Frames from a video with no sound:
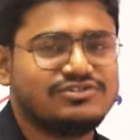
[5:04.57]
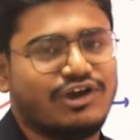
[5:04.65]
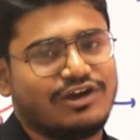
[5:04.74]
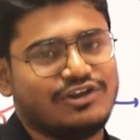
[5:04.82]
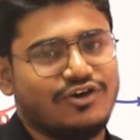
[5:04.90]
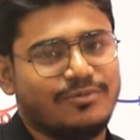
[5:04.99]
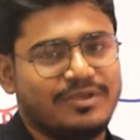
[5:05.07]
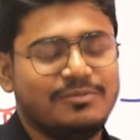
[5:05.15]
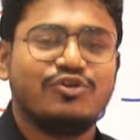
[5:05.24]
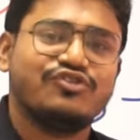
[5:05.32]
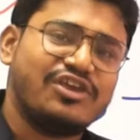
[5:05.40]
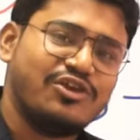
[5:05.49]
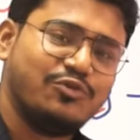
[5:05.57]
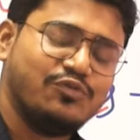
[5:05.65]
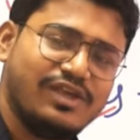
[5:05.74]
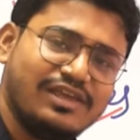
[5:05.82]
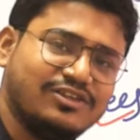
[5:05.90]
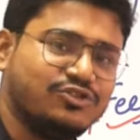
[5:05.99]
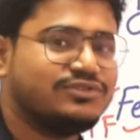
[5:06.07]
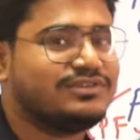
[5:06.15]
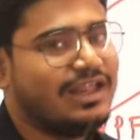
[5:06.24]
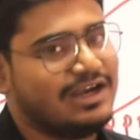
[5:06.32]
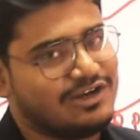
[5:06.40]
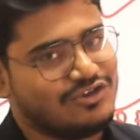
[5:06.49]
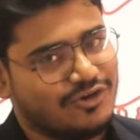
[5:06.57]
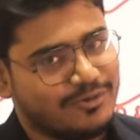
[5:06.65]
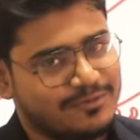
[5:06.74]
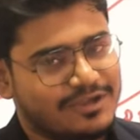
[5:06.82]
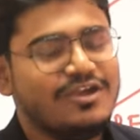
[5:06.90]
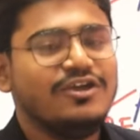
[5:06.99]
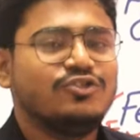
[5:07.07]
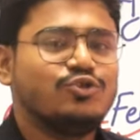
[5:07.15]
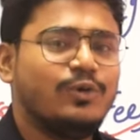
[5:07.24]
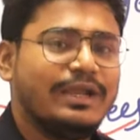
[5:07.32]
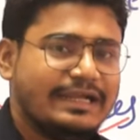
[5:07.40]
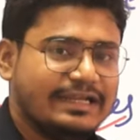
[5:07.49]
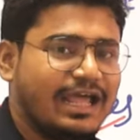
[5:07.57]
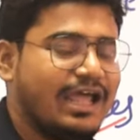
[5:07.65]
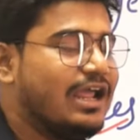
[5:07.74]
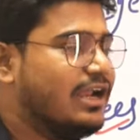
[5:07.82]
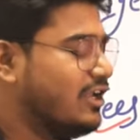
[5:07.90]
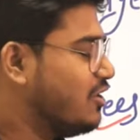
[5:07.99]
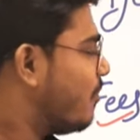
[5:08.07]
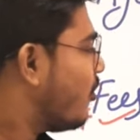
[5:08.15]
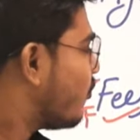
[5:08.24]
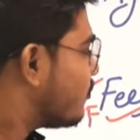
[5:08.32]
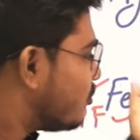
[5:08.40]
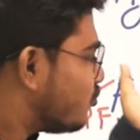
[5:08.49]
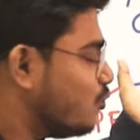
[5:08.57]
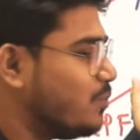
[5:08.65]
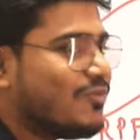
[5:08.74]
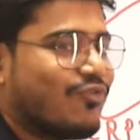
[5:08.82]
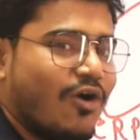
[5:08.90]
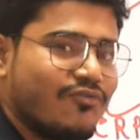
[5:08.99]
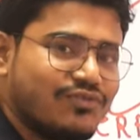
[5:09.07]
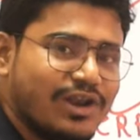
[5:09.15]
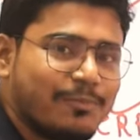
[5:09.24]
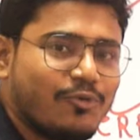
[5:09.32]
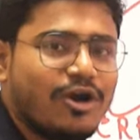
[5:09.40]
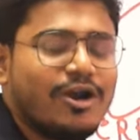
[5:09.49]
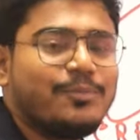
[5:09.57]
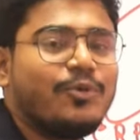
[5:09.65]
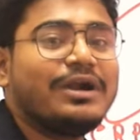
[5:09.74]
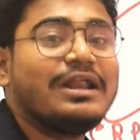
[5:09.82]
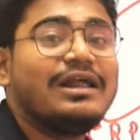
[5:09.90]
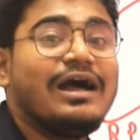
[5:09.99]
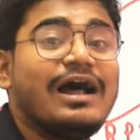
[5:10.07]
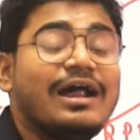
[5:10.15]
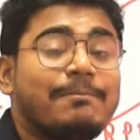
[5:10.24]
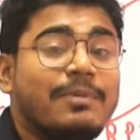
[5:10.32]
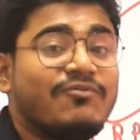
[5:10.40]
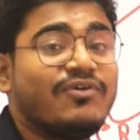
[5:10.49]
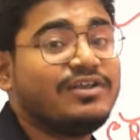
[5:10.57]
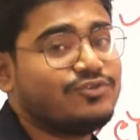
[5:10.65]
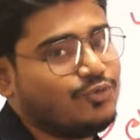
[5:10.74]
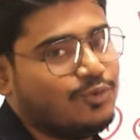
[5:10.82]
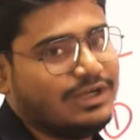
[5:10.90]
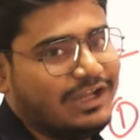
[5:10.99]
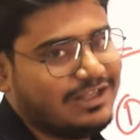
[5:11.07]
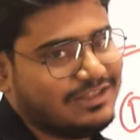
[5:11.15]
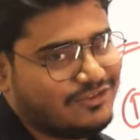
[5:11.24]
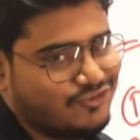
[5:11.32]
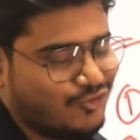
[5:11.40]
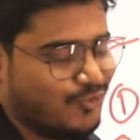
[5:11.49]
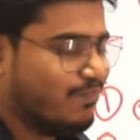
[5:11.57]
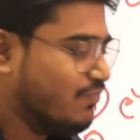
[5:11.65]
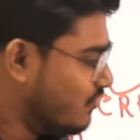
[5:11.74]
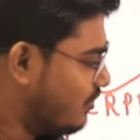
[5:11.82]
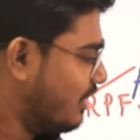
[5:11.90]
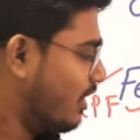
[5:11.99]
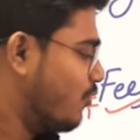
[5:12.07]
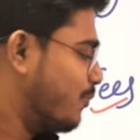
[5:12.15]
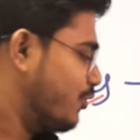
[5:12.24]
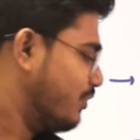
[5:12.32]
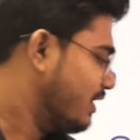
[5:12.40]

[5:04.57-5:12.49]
চাকরি হবে এবং সেই অনুযায়ী কিন্তু স্যালারি হবে তো এটা নির্ভর করছে তুমি ফর্ম ফিল আপ করার পর প্রেফারেন্স কোনটাকে দিচ্ছ সেটার উপর